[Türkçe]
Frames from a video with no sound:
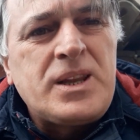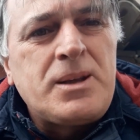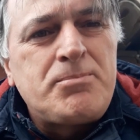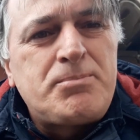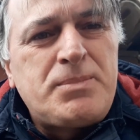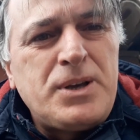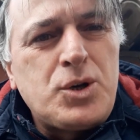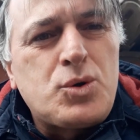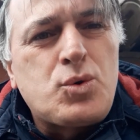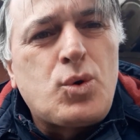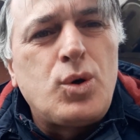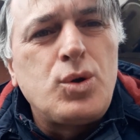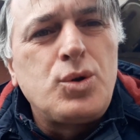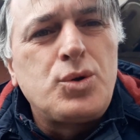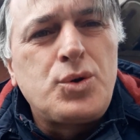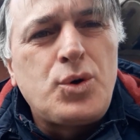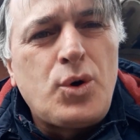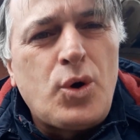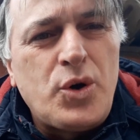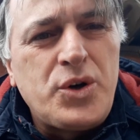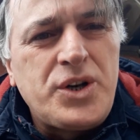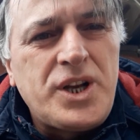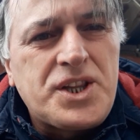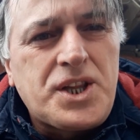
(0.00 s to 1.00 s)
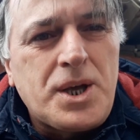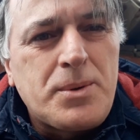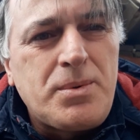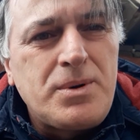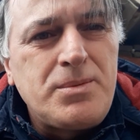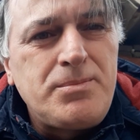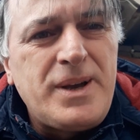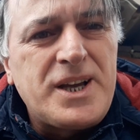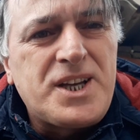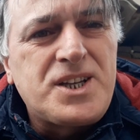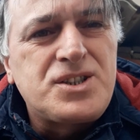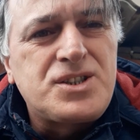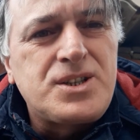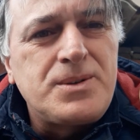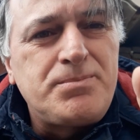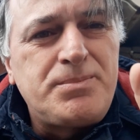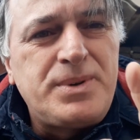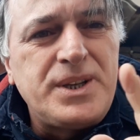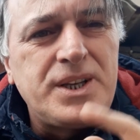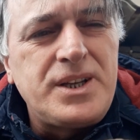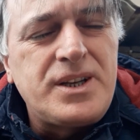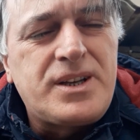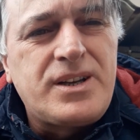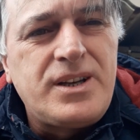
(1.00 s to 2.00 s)
Bir kolunu oynatabilmek için
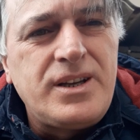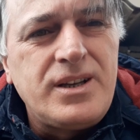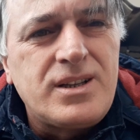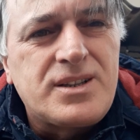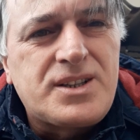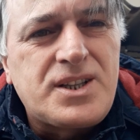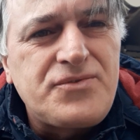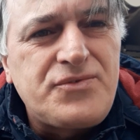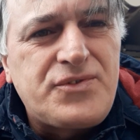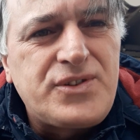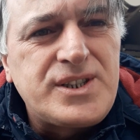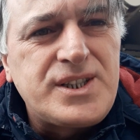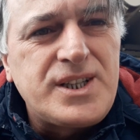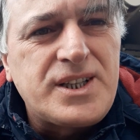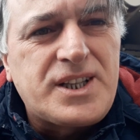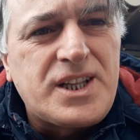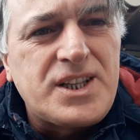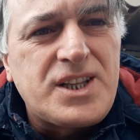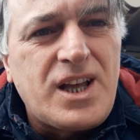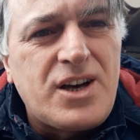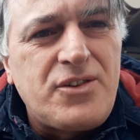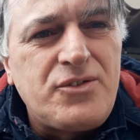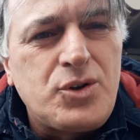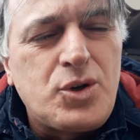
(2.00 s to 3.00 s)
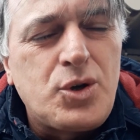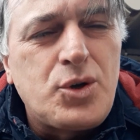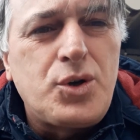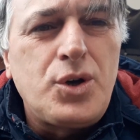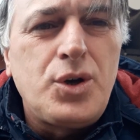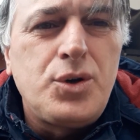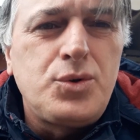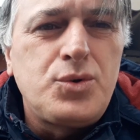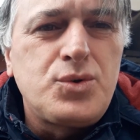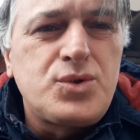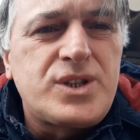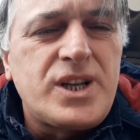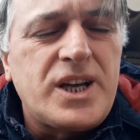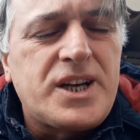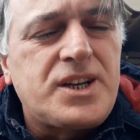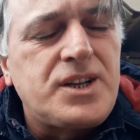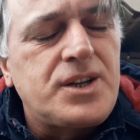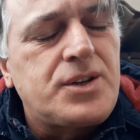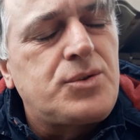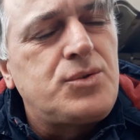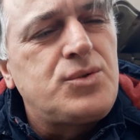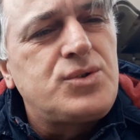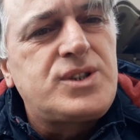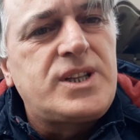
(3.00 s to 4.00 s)
bir iki yıl fizik tedavi görüyor. Yüzde
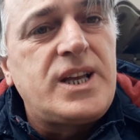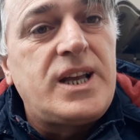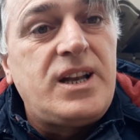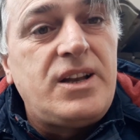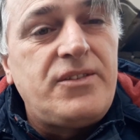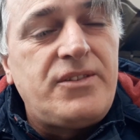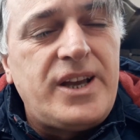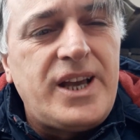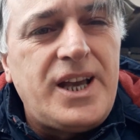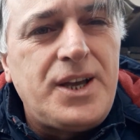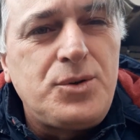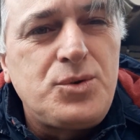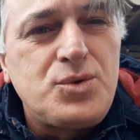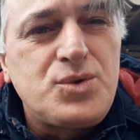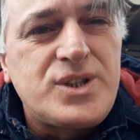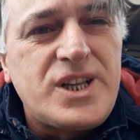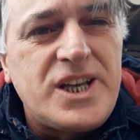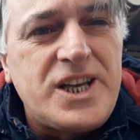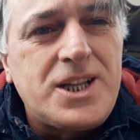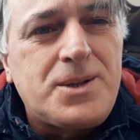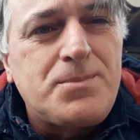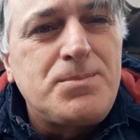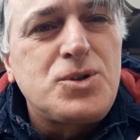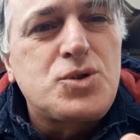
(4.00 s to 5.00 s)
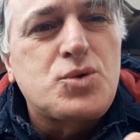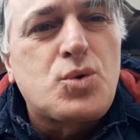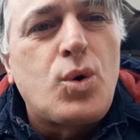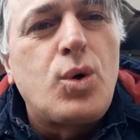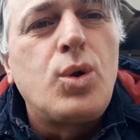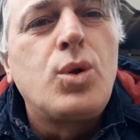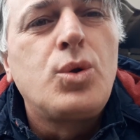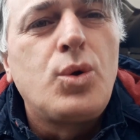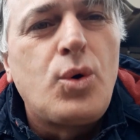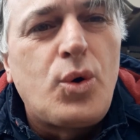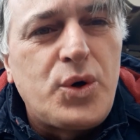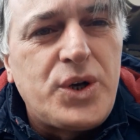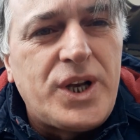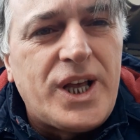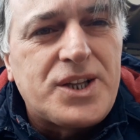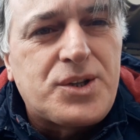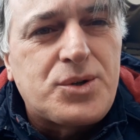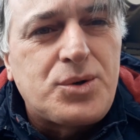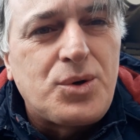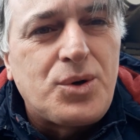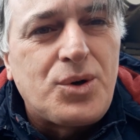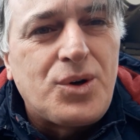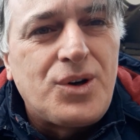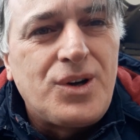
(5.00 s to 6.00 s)
kırk, yüzde elli veya yüzde yetmiş kolunu
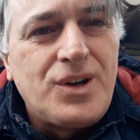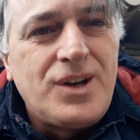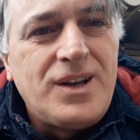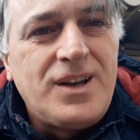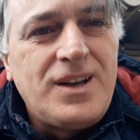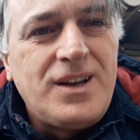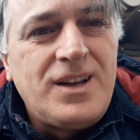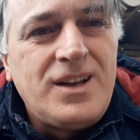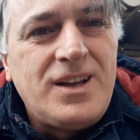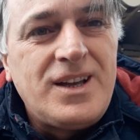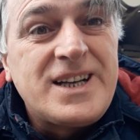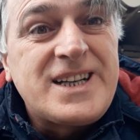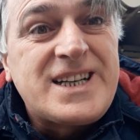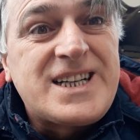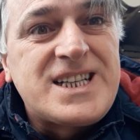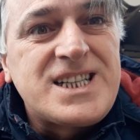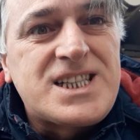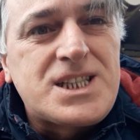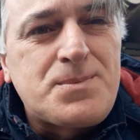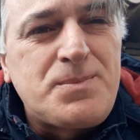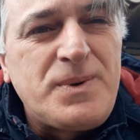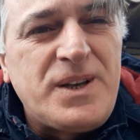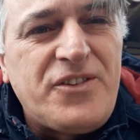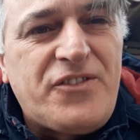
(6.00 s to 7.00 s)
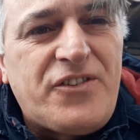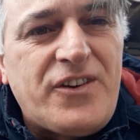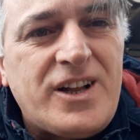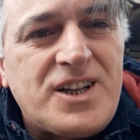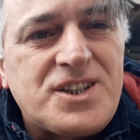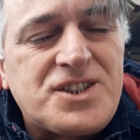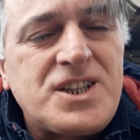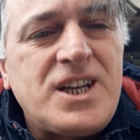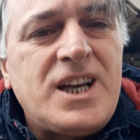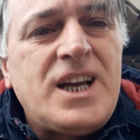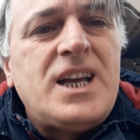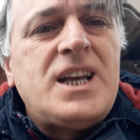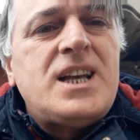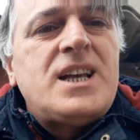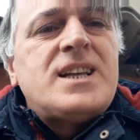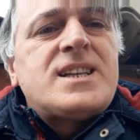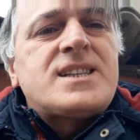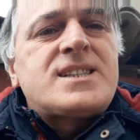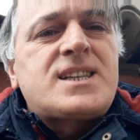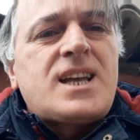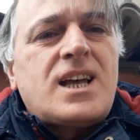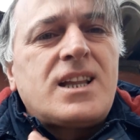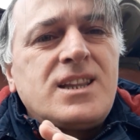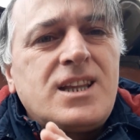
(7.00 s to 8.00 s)
oynatıyor. Kısmi felç.
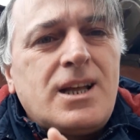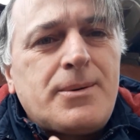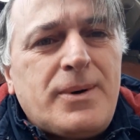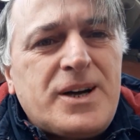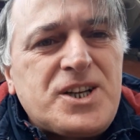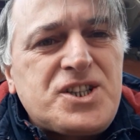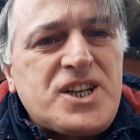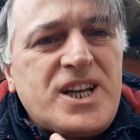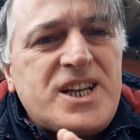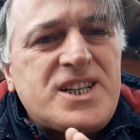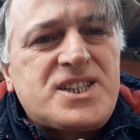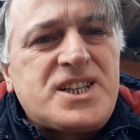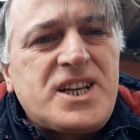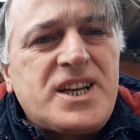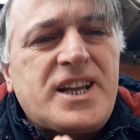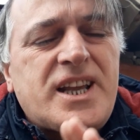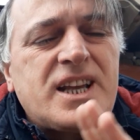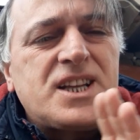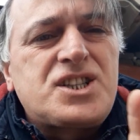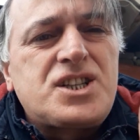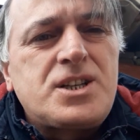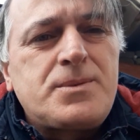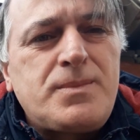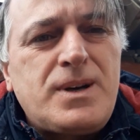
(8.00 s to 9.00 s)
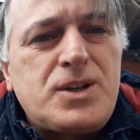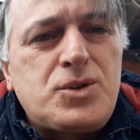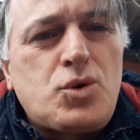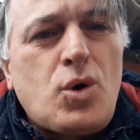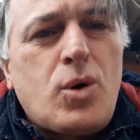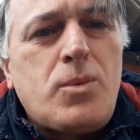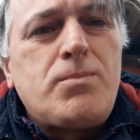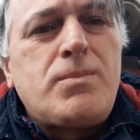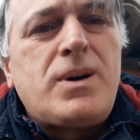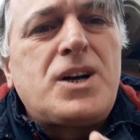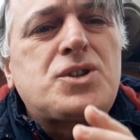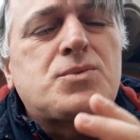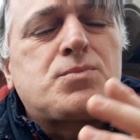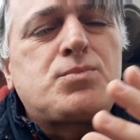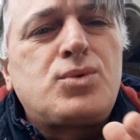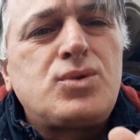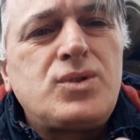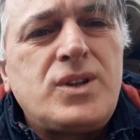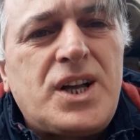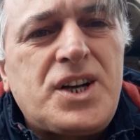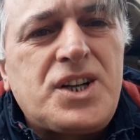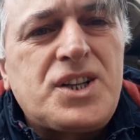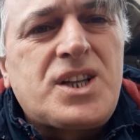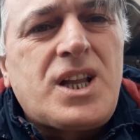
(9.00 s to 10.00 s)
baş, eser geçirme, dön baş,
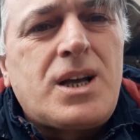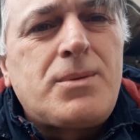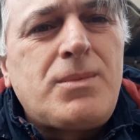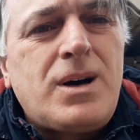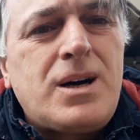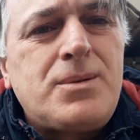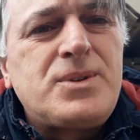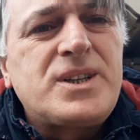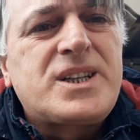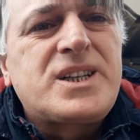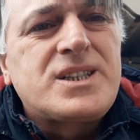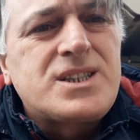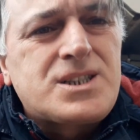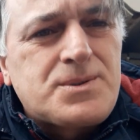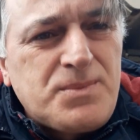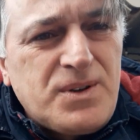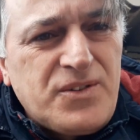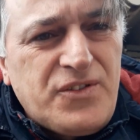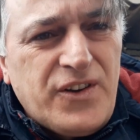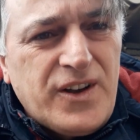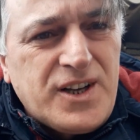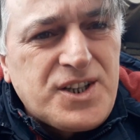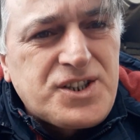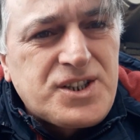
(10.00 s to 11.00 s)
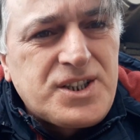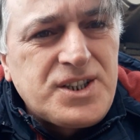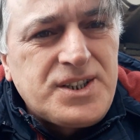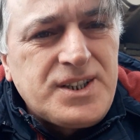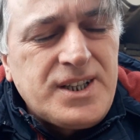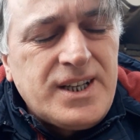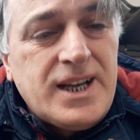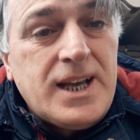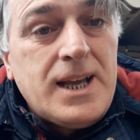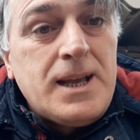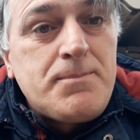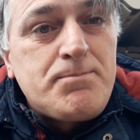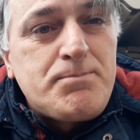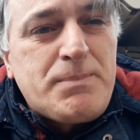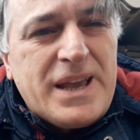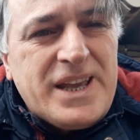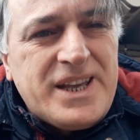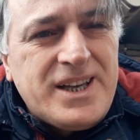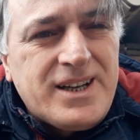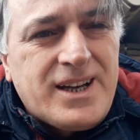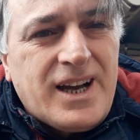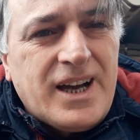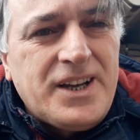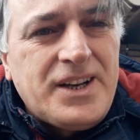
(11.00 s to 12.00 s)
bunların tamamı kısmi felçtir.
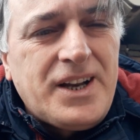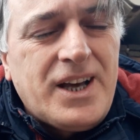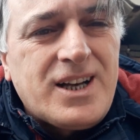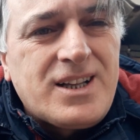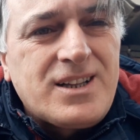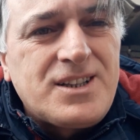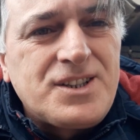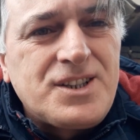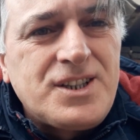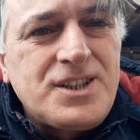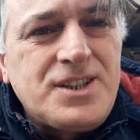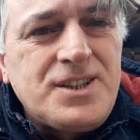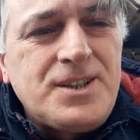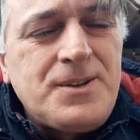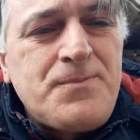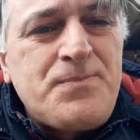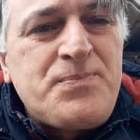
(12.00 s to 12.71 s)
Beyin kaynaklıdır.